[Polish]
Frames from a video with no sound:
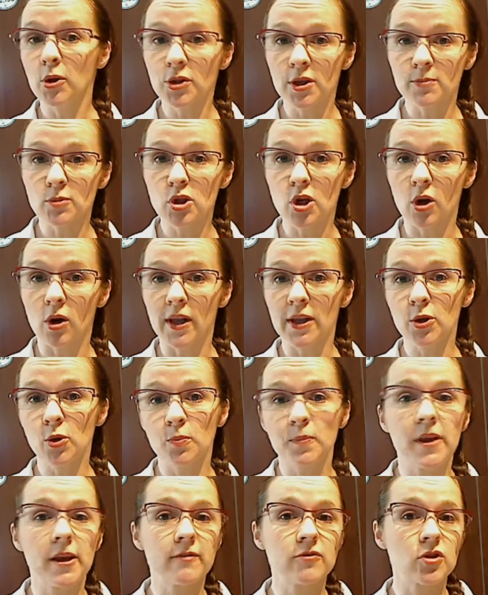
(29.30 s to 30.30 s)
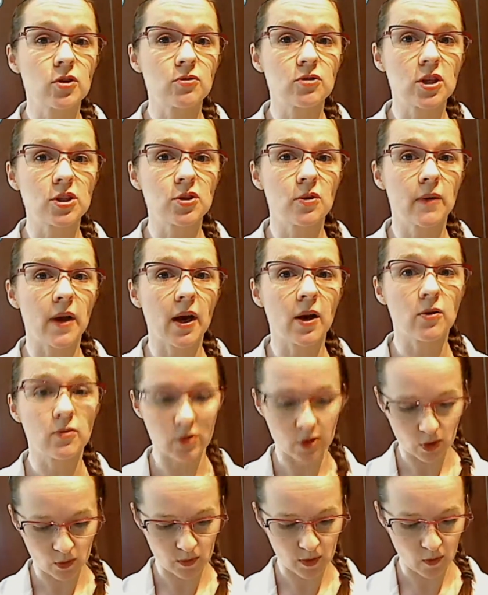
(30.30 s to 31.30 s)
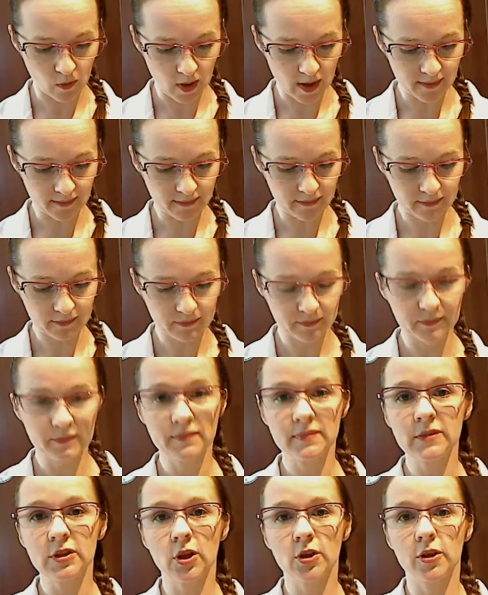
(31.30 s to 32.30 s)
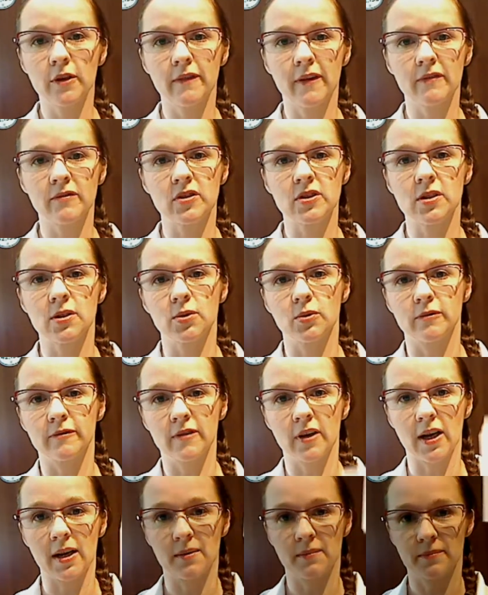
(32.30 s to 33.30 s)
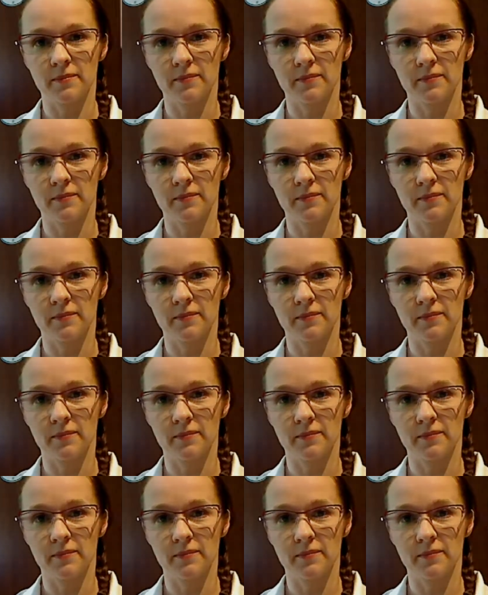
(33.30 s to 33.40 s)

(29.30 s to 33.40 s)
tym szkoleniu pierwszą rzeczą, jaką zrobiłam, to nowa wizytówka.